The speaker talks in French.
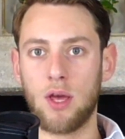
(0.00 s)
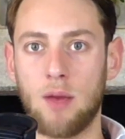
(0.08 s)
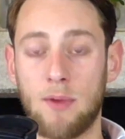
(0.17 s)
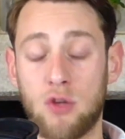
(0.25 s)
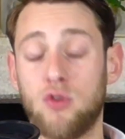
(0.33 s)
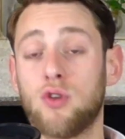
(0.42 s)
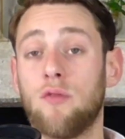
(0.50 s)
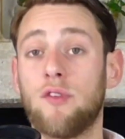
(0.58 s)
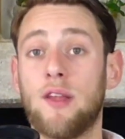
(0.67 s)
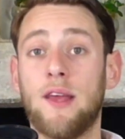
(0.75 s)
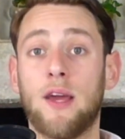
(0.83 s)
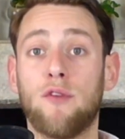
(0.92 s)
Bah, juste quand vous
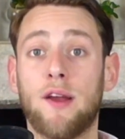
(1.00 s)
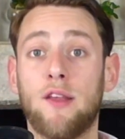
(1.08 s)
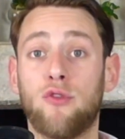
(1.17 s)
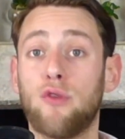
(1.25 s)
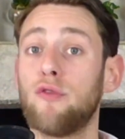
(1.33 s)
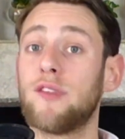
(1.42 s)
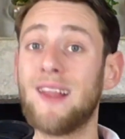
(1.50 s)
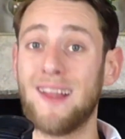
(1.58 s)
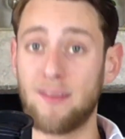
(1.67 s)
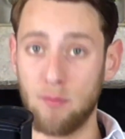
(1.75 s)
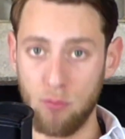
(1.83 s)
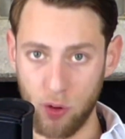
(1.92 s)
allez réouvrir les yeux, vous allez
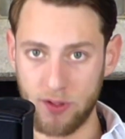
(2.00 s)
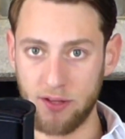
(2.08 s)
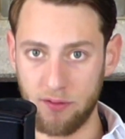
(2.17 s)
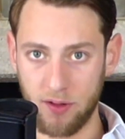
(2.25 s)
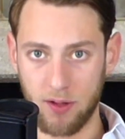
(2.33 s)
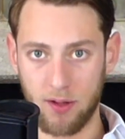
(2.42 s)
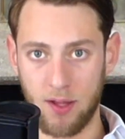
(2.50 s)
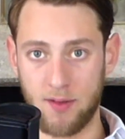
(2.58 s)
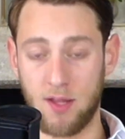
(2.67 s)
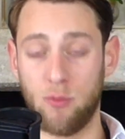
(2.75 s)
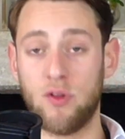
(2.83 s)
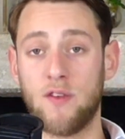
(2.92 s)
être motivé. Et
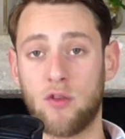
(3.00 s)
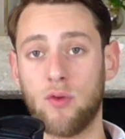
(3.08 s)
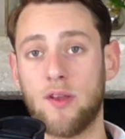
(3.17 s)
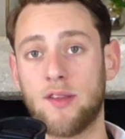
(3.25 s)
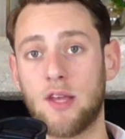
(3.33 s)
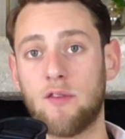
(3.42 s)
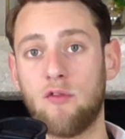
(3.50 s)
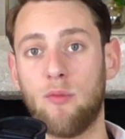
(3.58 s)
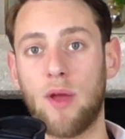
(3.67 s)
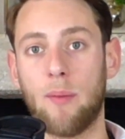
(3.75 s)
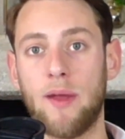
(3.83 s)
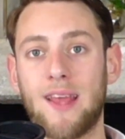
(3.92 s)
cette motivation, qu'est-ce qu'elle va vous
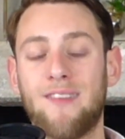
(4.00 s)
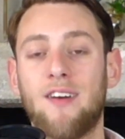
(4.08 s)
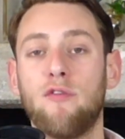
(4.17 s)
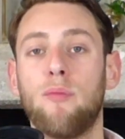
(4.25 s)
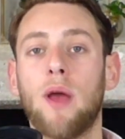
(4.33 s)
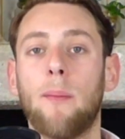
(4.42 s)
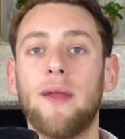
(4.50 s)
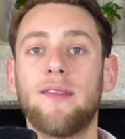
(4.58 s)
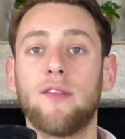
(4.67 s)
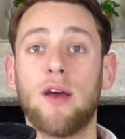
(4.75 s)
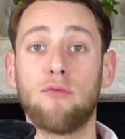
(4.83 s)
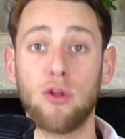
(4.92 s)
permettre Elle va vous permettre
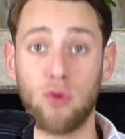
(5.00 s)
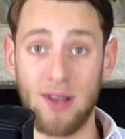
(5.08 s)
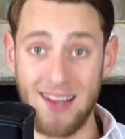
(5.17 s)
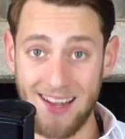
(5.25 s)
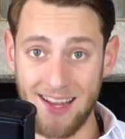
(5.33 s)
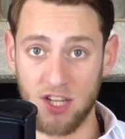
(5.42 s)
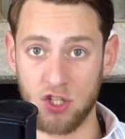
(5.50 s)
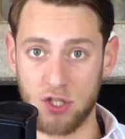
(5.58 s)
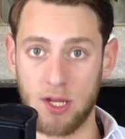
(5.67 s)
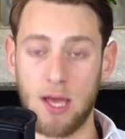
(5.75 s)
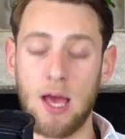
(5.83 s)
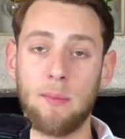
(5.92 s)
d'avoir de l'énergie.
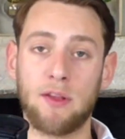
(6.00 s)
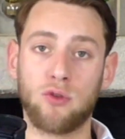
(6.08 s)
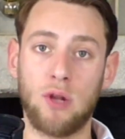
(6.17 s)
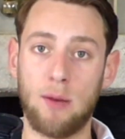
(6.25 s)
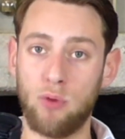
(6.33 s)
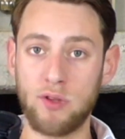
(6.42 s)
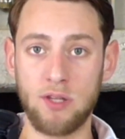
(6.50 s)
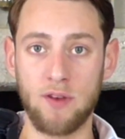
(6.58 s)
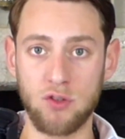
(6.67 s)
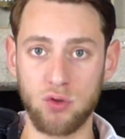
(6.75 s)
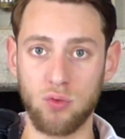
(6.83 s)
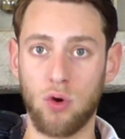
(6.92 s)
Parce que la
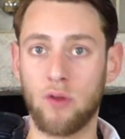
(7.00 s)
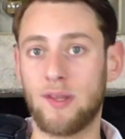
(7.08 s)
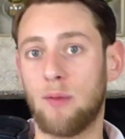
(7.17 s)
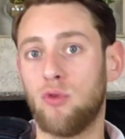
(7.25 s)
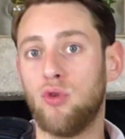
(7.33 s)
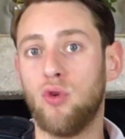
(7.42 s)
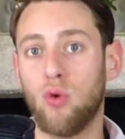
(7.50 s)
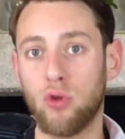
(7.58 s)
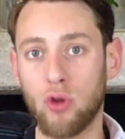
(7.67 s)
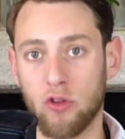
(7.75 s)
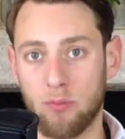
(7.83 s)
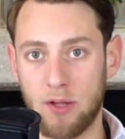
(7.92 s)
motivation, en termes de
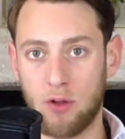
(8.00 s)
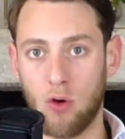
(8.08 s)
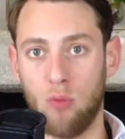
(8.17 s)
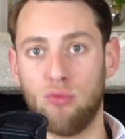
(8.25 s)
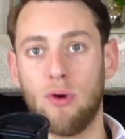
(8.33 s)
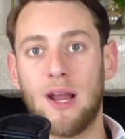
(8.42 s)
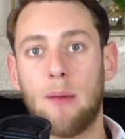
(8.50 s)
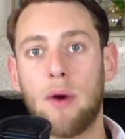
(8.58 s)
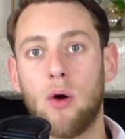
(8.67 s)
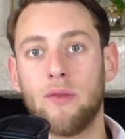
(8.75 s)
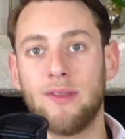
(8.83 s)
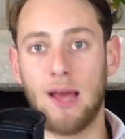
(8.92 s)
neurotransmetteurs, on pourrait
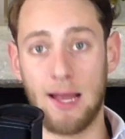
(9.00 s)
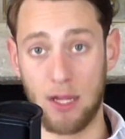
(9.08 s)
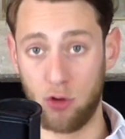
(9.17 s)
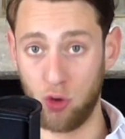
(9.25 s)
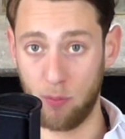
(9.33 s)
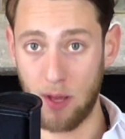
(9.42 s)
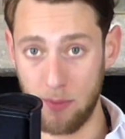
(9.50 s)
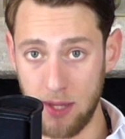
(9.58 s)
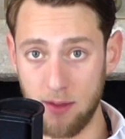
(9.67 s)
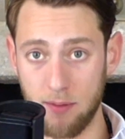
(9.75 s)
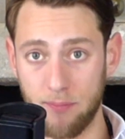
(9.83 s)
l'apparenter à la dopamine,